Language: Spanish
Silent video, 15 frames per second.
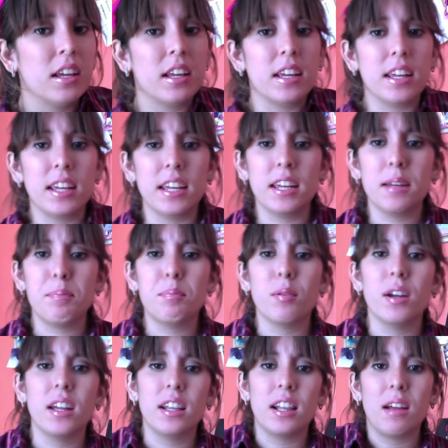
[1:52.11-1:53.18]
Y
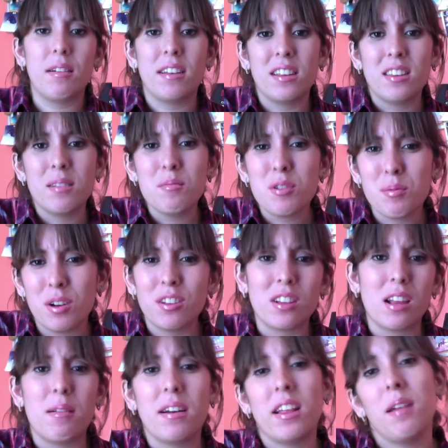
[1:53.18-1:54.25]
pues la verdad son muy buenos,
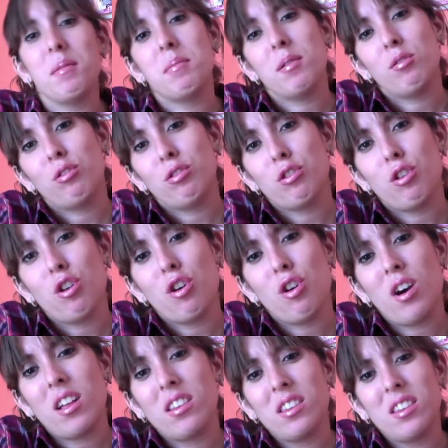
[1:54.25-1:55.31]
la verdad a mí me
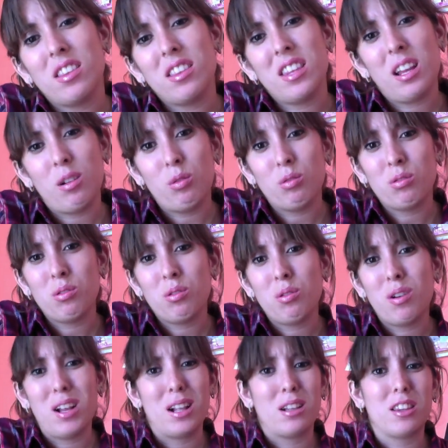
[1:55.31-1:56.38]
gustó del
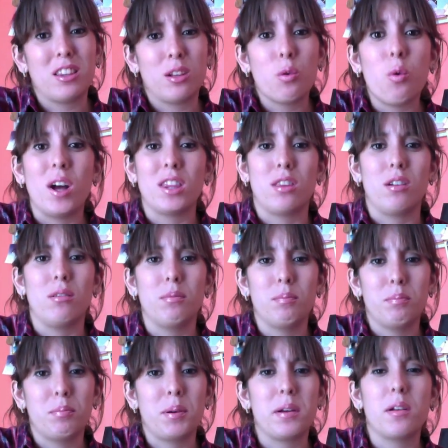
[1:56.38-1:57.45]
1 al 4,
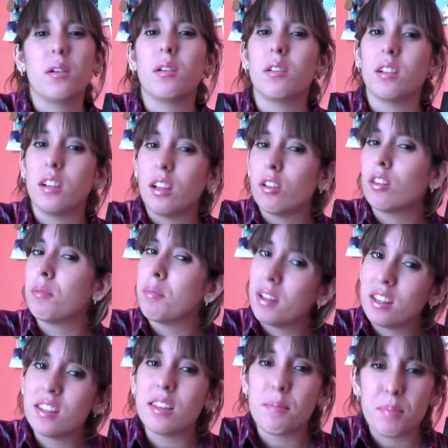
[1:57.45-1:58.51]
pero los
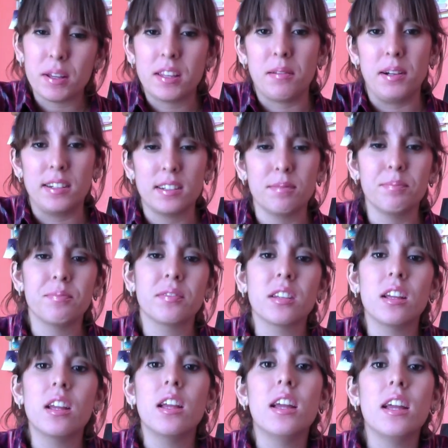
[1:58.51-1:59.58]
demás están pasables.
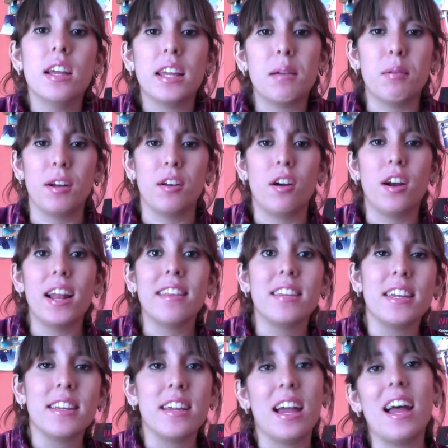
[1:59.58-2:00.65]
Y bueno, ahora
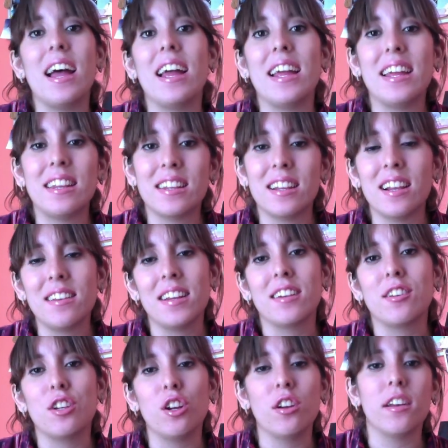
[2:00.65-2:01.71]
sí ya, esta es la
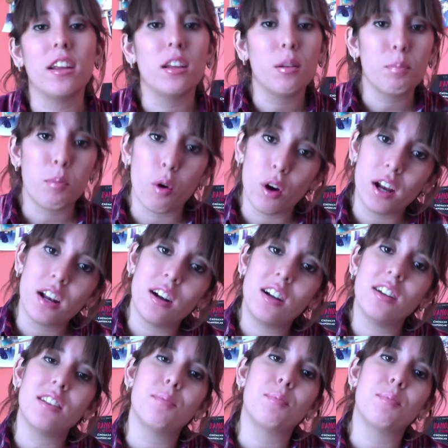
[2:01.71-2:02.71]
sección de spoilers